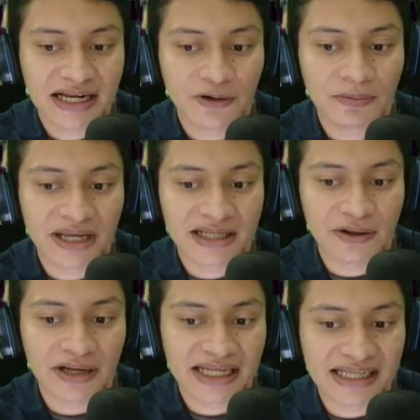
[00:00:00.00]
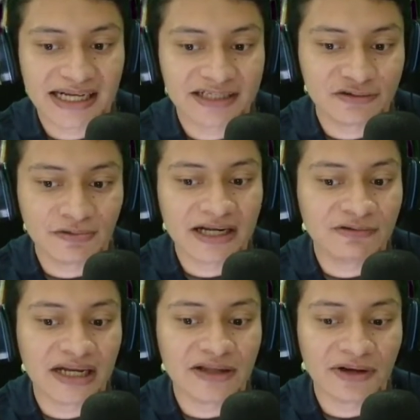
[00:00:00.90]
recomiendo que tengas tu
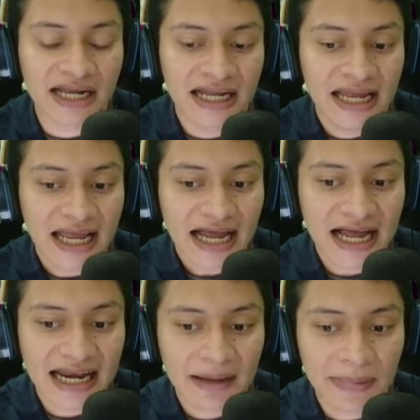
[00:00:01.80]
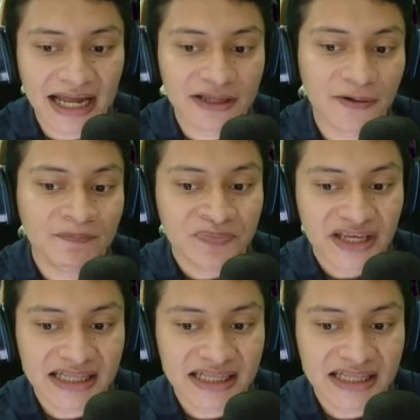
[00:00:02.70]
calculadora a la mano.